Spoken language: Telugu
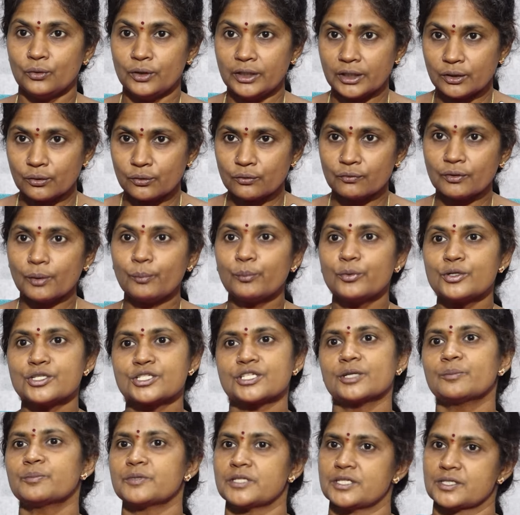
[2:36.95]
నీకు నువ్వే
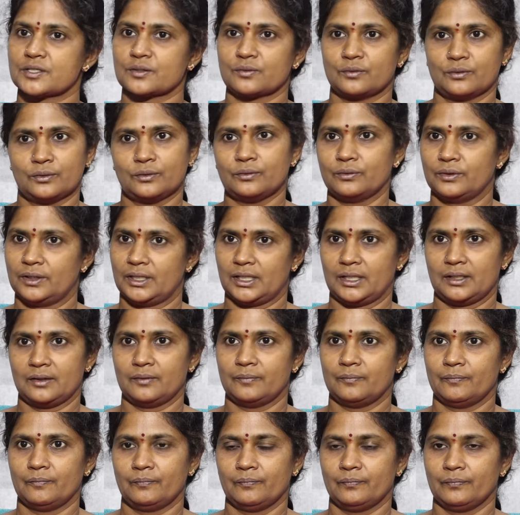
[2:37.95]
బూస్టప్ చేసుకుంటూ ఉండాలి
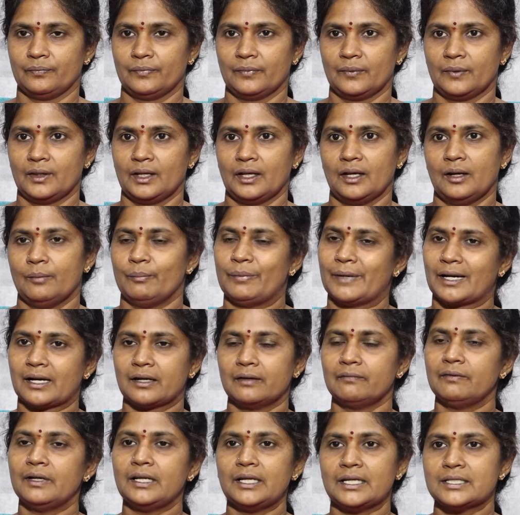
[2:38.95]

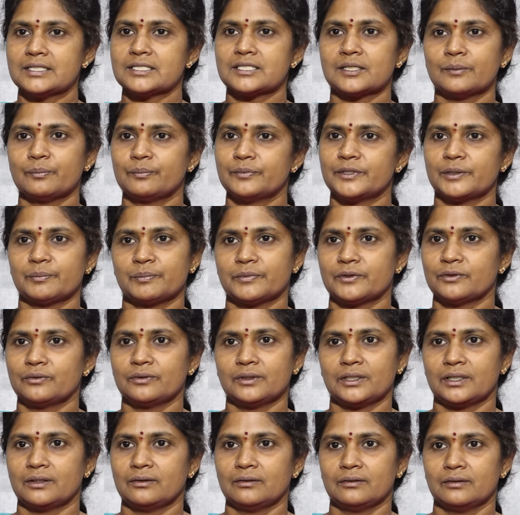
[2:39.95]
పక్కన వాళ్ళు ఎంతసేపు
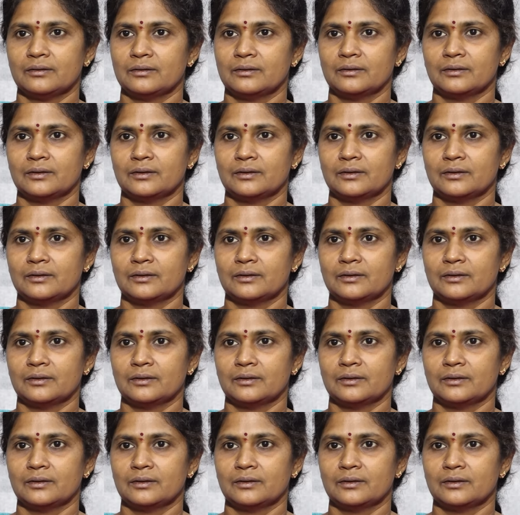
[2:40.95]
చెప్తుంటారు